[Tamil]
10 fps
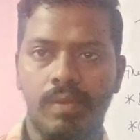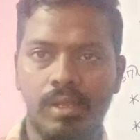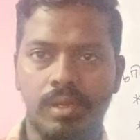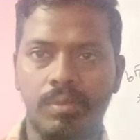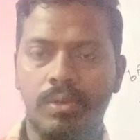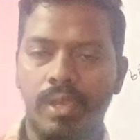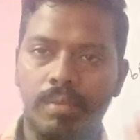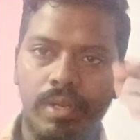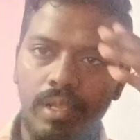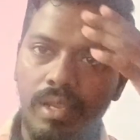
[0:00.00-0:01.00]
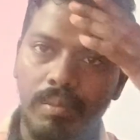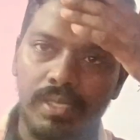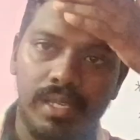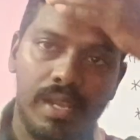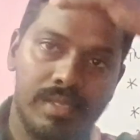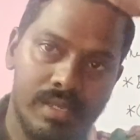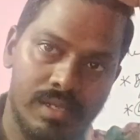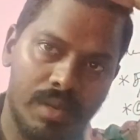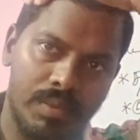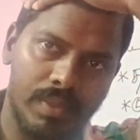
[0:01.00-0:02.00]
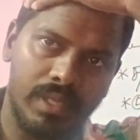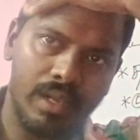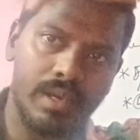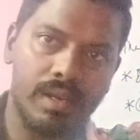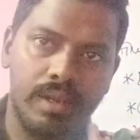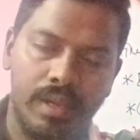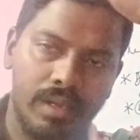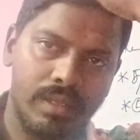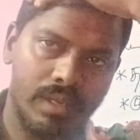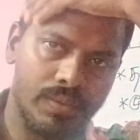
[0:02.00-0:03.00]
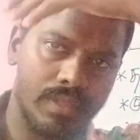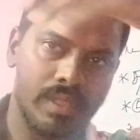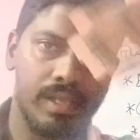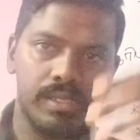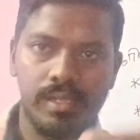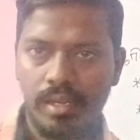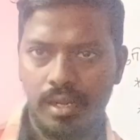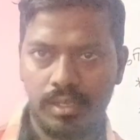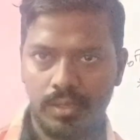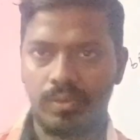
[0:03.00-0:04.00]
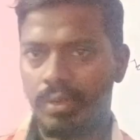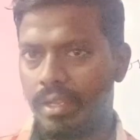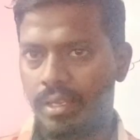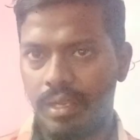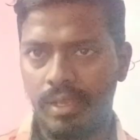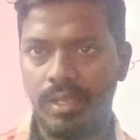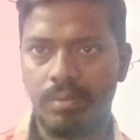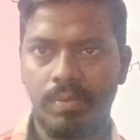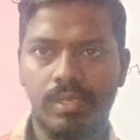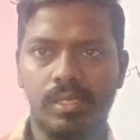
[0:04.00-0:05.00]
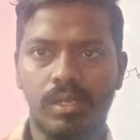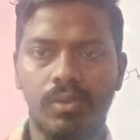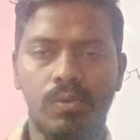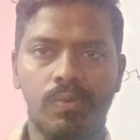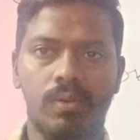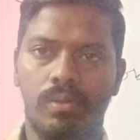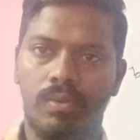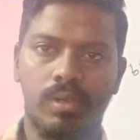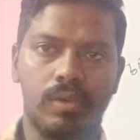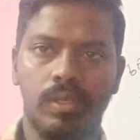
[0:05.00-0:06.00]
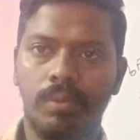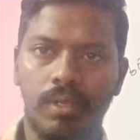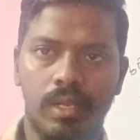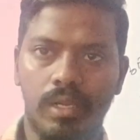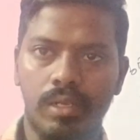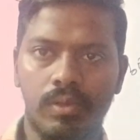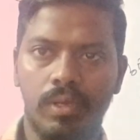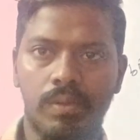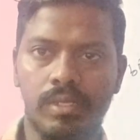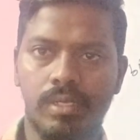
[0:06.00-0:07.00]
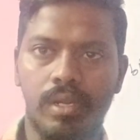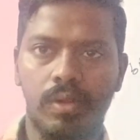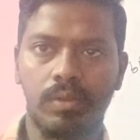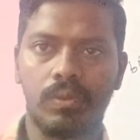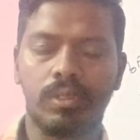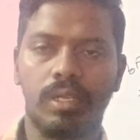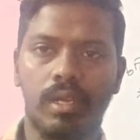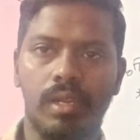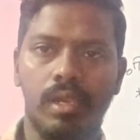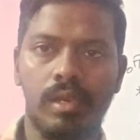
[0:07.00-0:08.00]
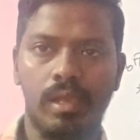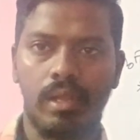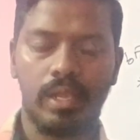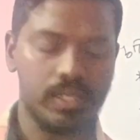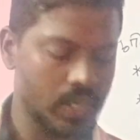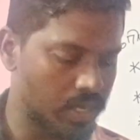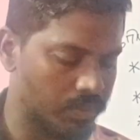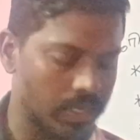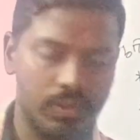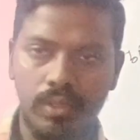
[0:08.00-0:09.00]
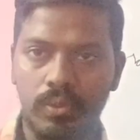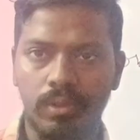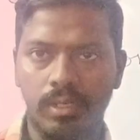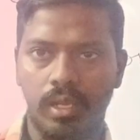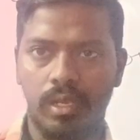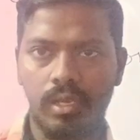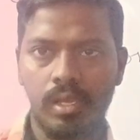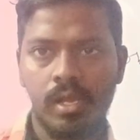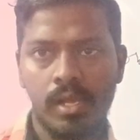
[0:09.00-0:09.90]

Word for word: வெல்கம் டு ஏமா டிஎன்பிசி கிளாஸஸ் நம்ம பார்த்தீங்கன்னாக்கா ரெண்டாயிரத்தி இருபத்தஞ்சில் நடக்கக்கூடிய டிஎன்பிசி குரூப் ஃபோர் உங்களுக்கு வந்து பார்த்தீங்கன்னாக்கா நோட்டிஃபிகேஷன் டேட் வந்து கொடுத்துட்டாங்க இல்லையா நெக்ஸ்ட் ஆனல் பிளான் வந்து கொடுத்துட்டாங்க